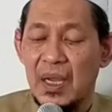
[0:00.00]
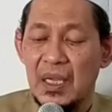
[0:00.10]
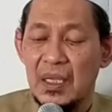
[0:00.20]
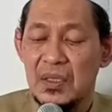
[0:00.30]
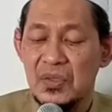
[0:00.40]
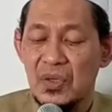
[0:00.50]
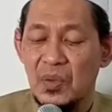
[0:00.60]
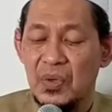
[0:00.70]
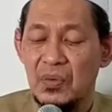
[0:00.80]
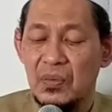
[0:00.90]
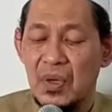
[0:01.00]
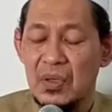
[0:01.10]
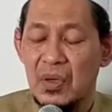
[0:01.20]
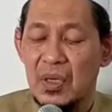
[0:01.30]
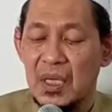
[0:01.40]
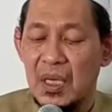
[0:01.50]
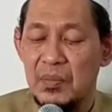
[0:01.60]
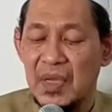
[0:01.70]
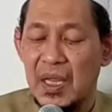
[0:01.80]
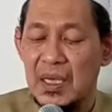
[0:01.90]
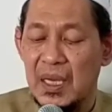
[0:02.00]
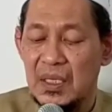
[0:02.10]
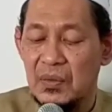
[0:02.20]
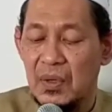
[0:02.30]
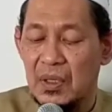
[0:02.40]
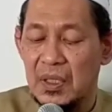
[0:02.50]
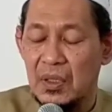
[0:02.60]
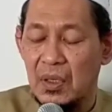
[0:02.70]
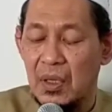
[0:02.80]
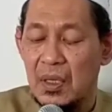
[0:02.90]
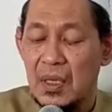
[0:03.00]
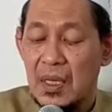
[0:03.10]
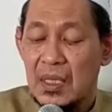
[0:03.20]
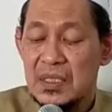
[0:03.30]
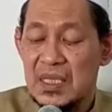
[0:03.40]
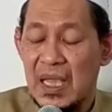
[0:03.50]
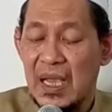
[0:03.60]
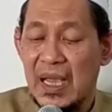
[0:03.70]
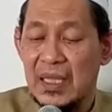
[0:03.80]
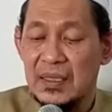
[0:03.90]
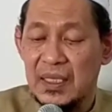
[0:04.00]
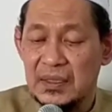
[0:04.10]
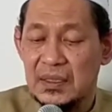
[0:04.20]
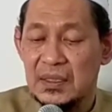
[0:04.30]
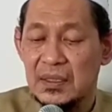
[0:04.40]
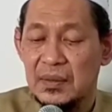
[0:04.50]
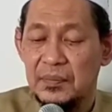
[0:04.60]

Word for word: ae sapa wong kok gelem ngandani wong liya sak hadis